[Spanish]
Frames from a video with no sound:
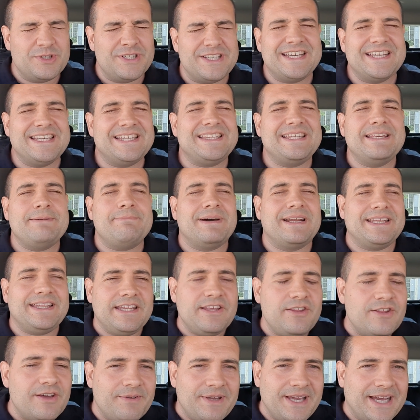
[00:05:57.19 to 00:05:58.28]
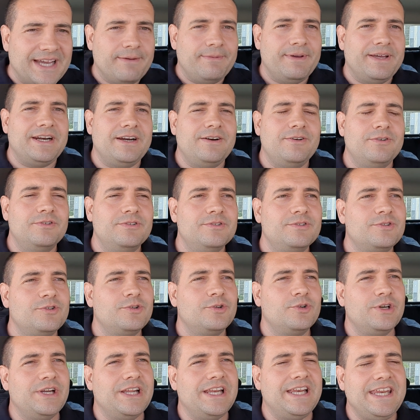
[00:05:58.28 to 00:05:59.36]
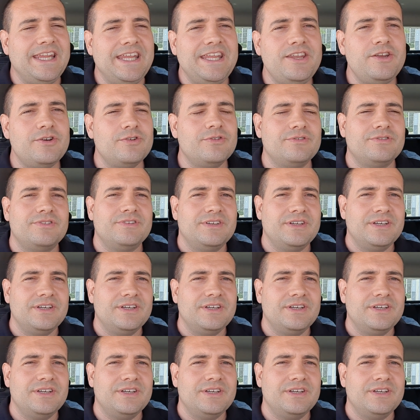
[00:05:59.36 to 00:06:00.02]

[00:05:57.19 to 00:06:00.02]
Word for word: Es que este partido había que verlo con el niño.